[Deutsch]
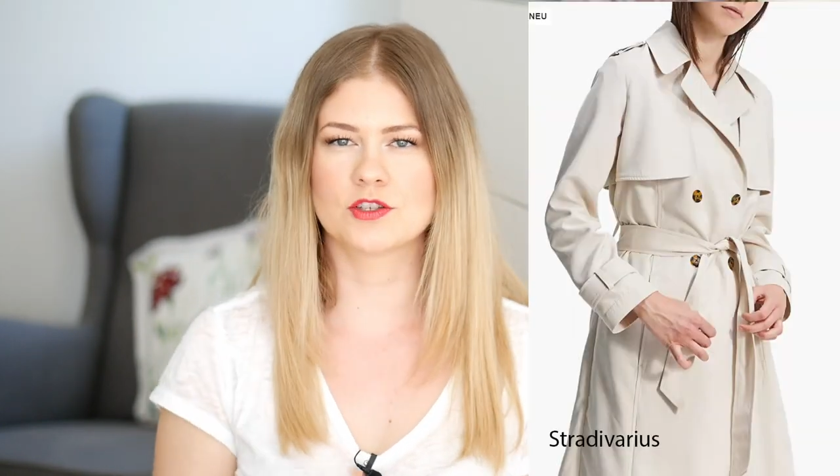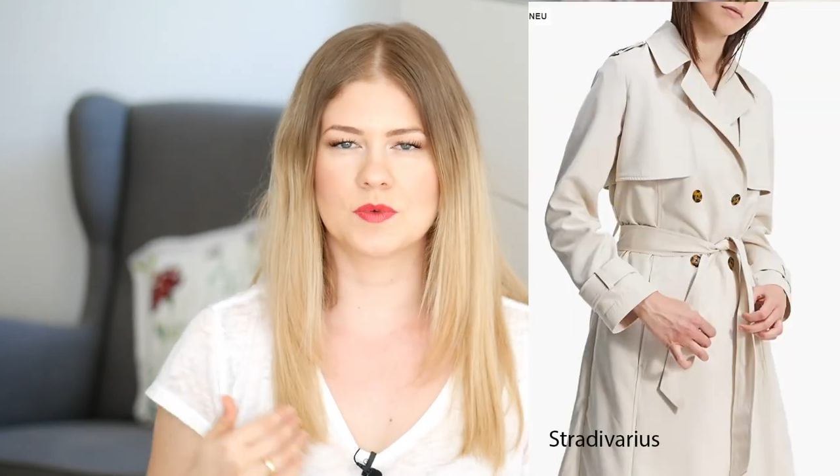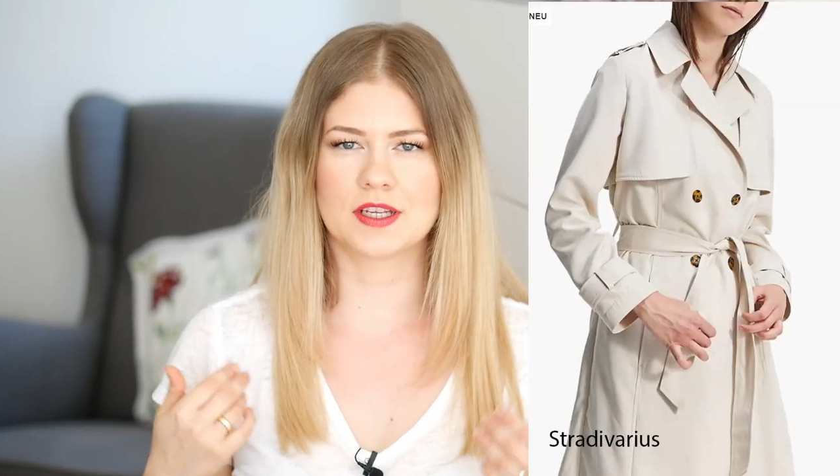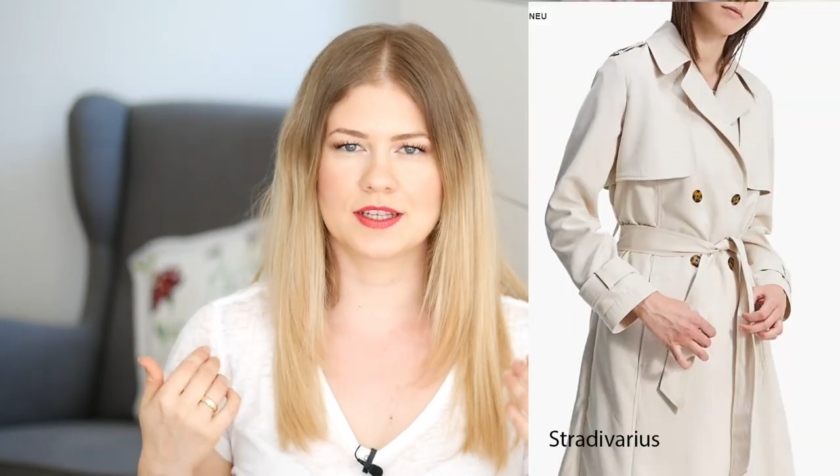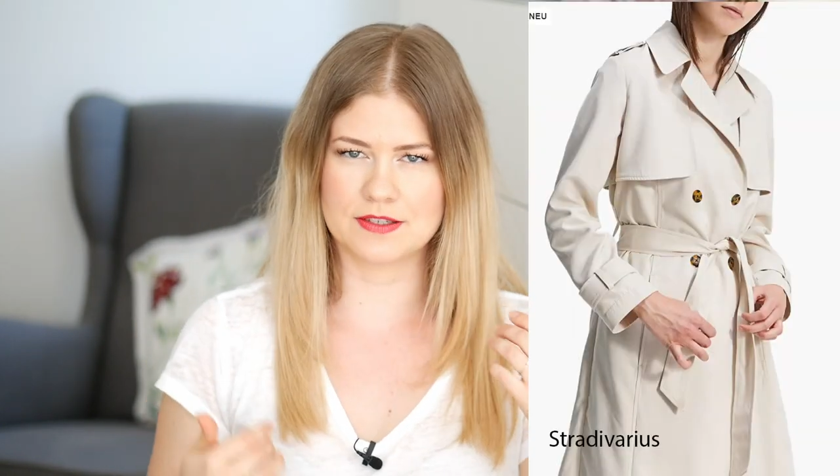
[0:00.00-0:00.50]
also
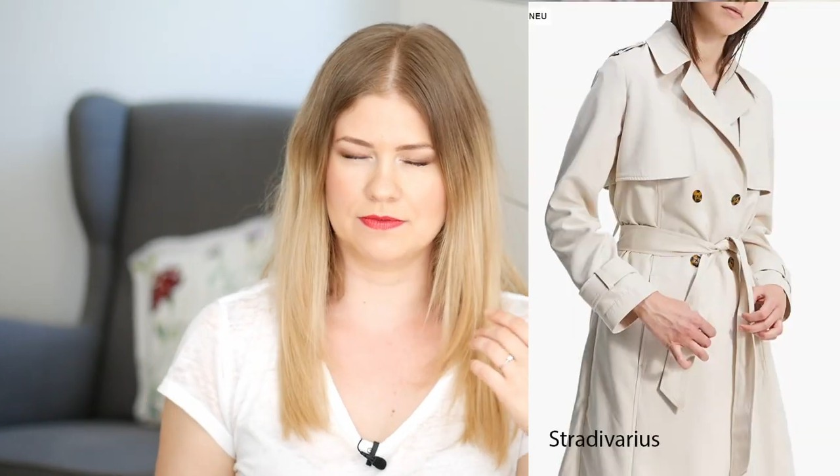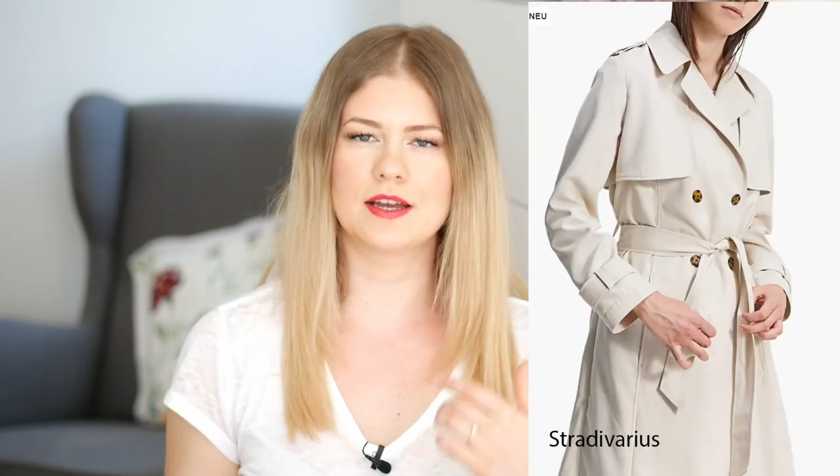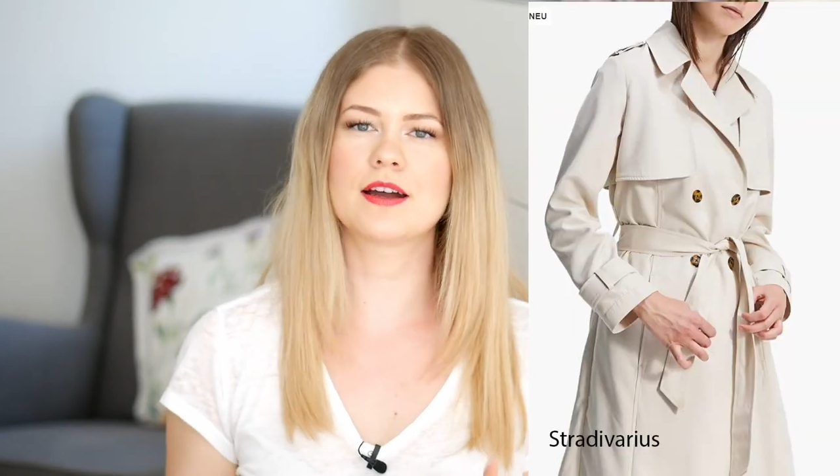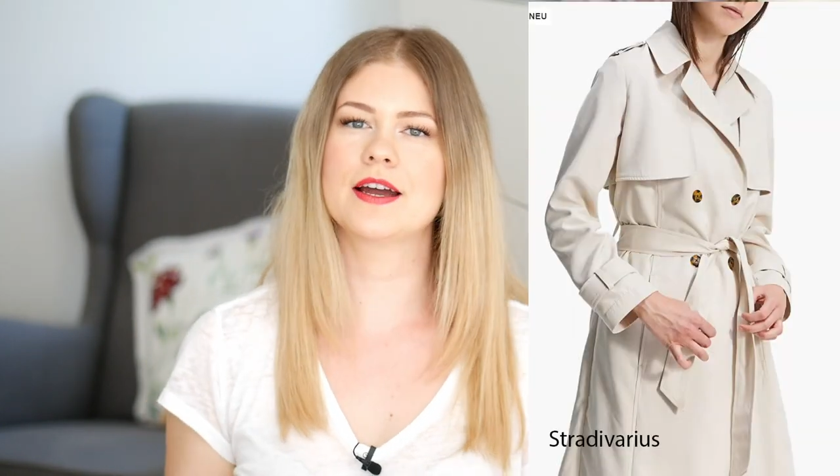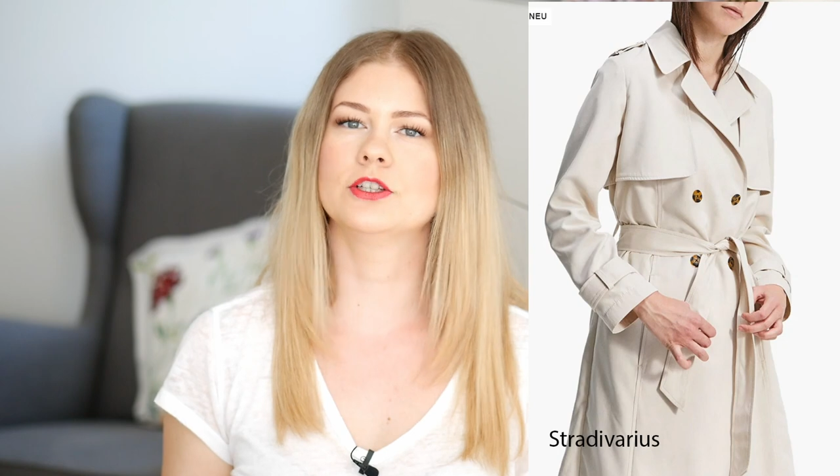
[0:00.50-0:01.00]
man hat
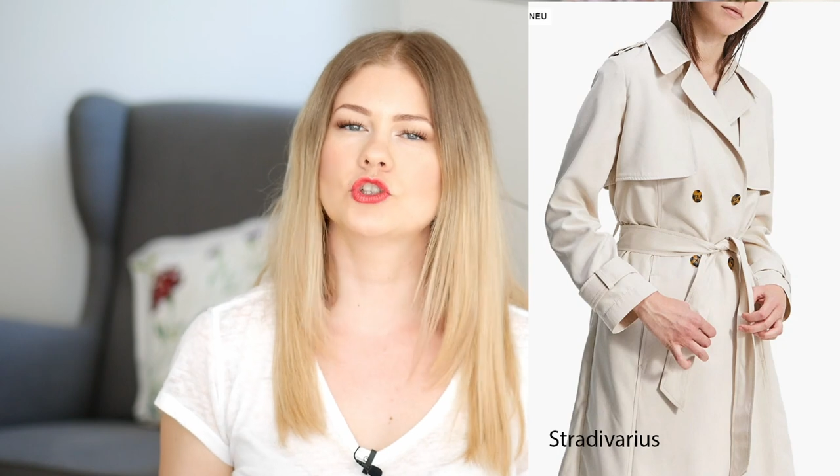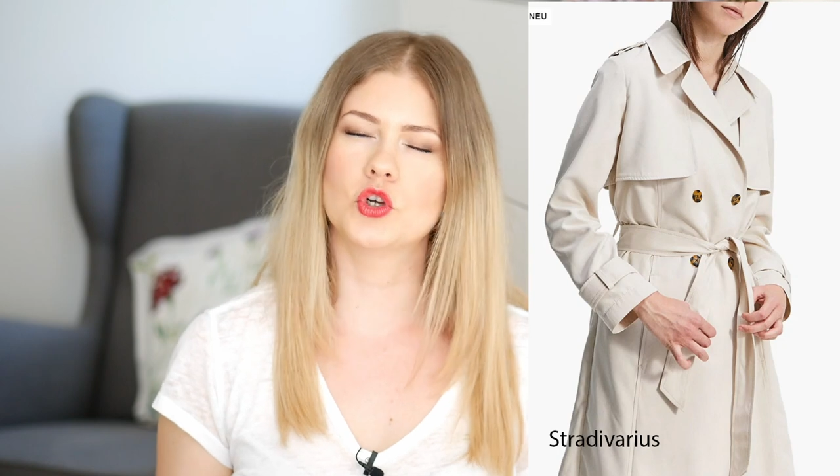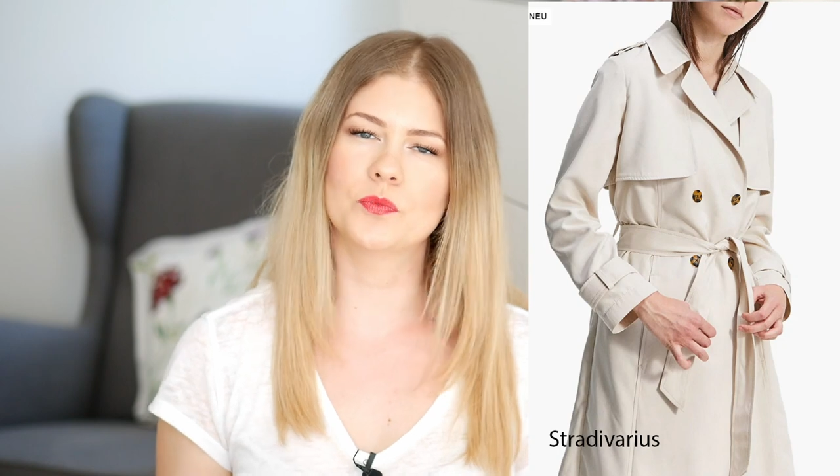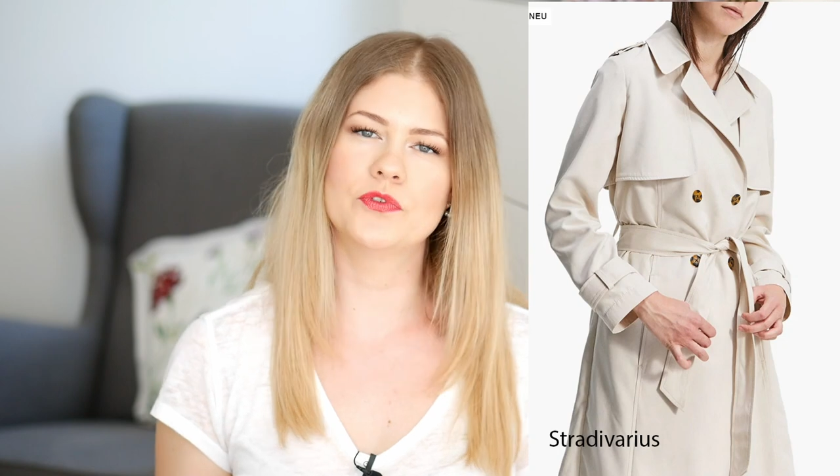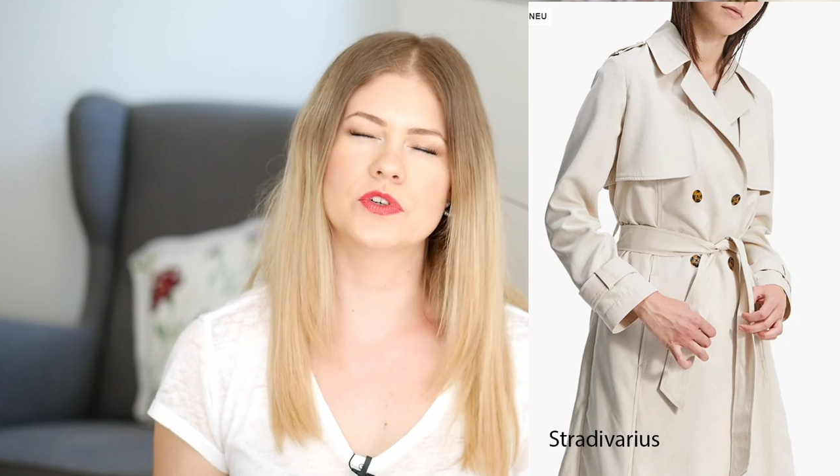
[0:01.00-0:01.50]
zwei
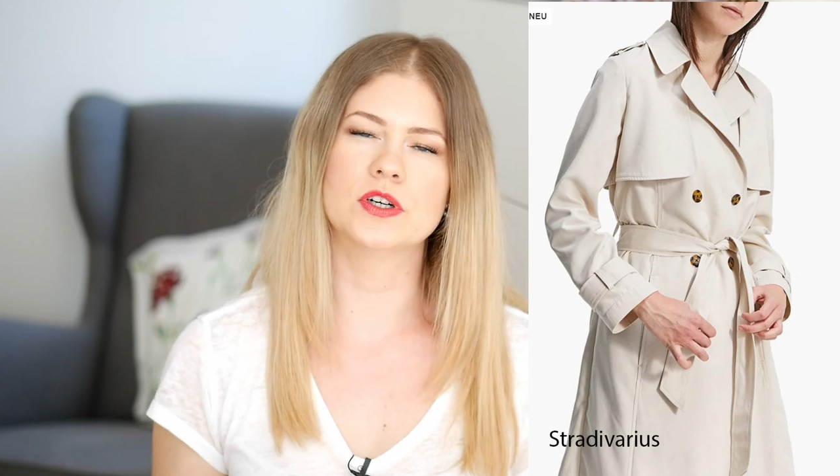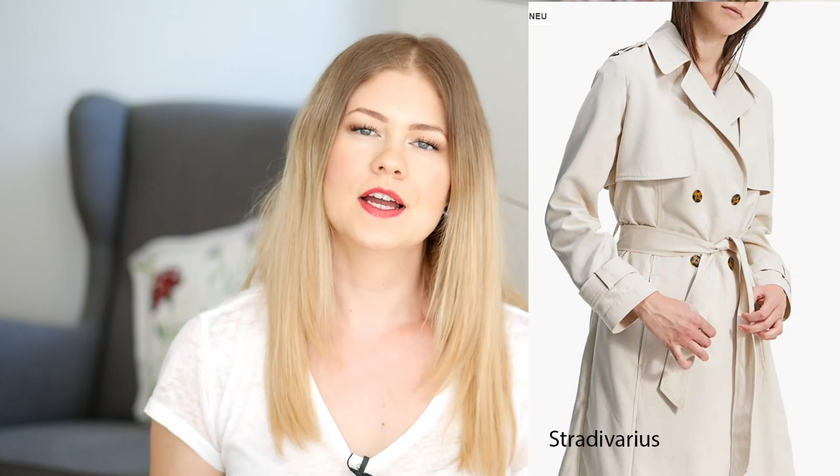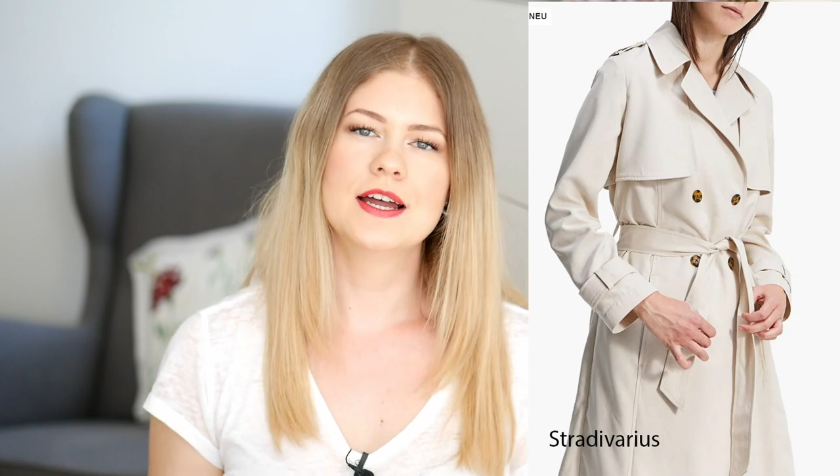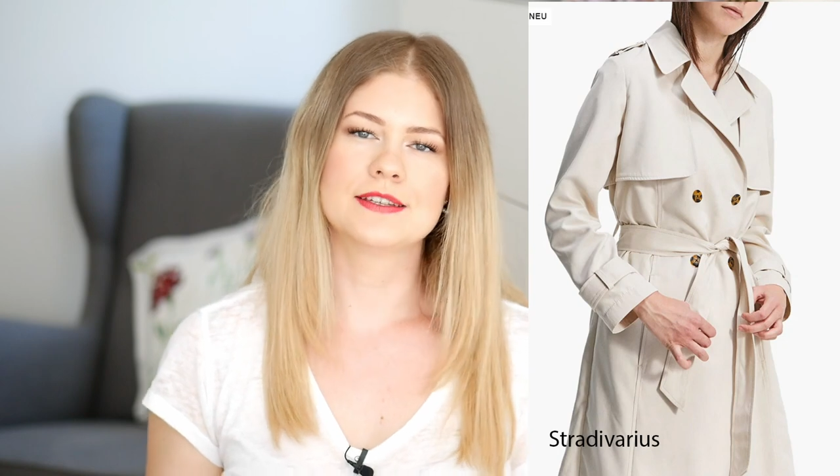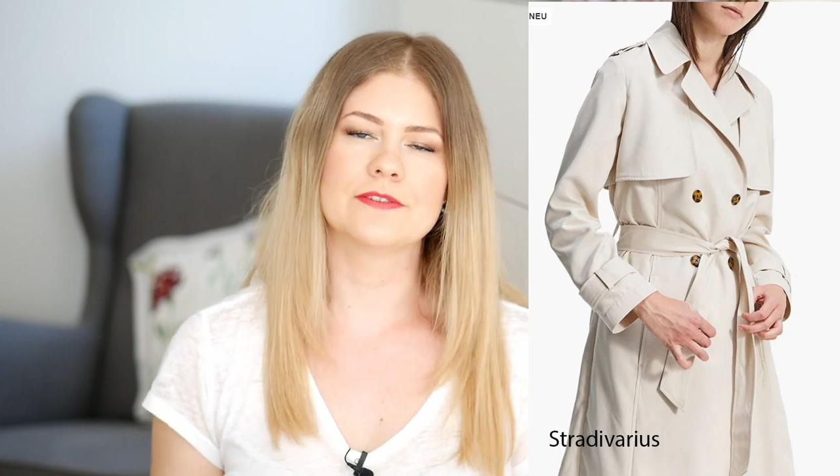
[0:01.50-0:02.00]
Reihenknöpfe.
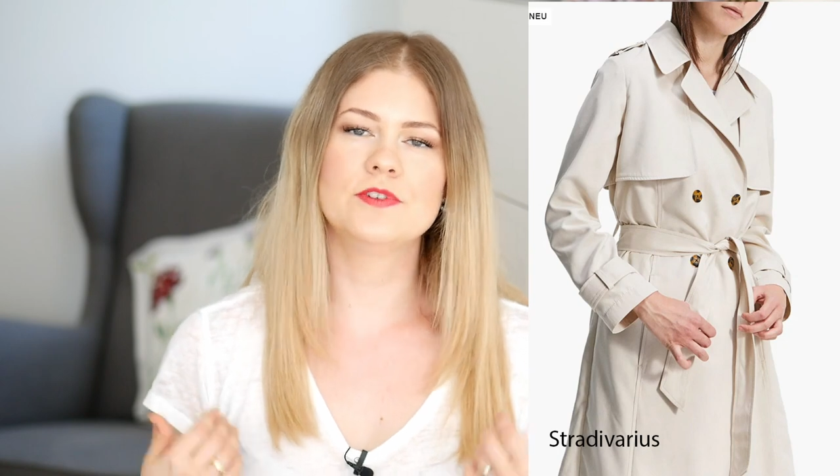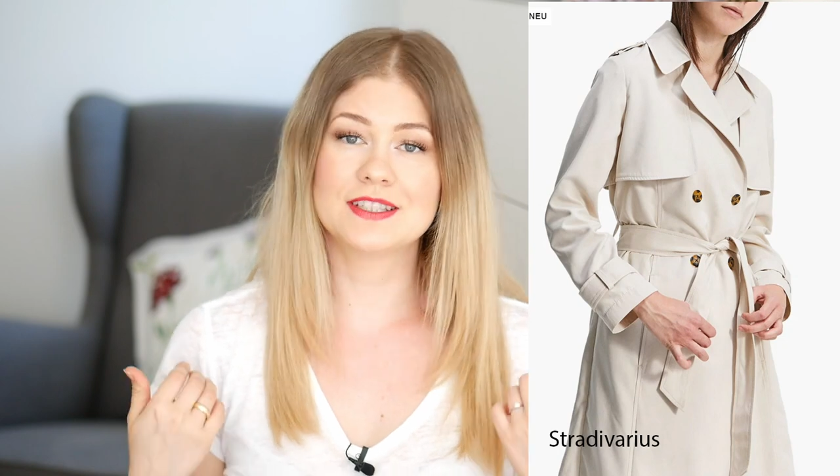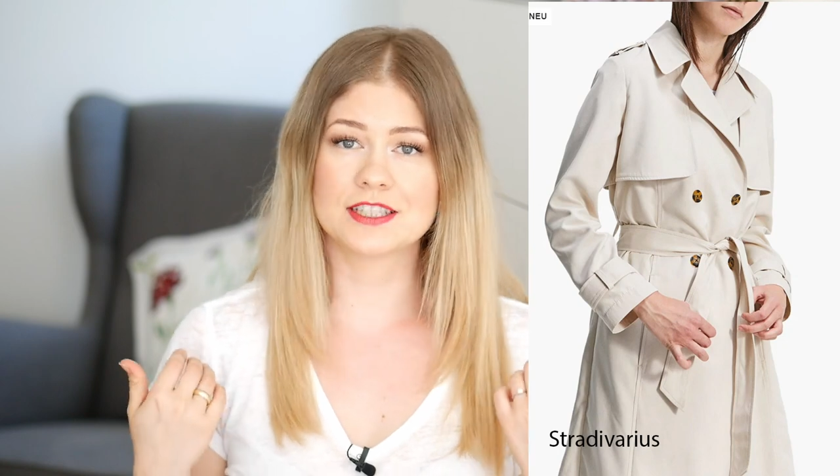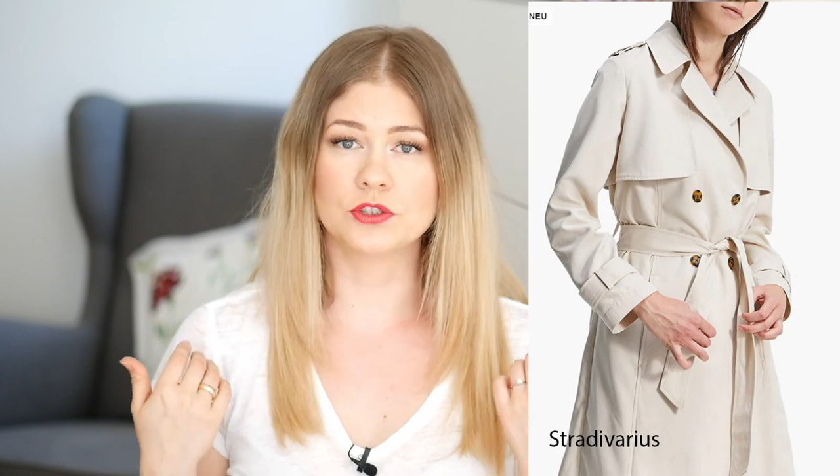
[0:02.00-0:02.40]
Dann wird er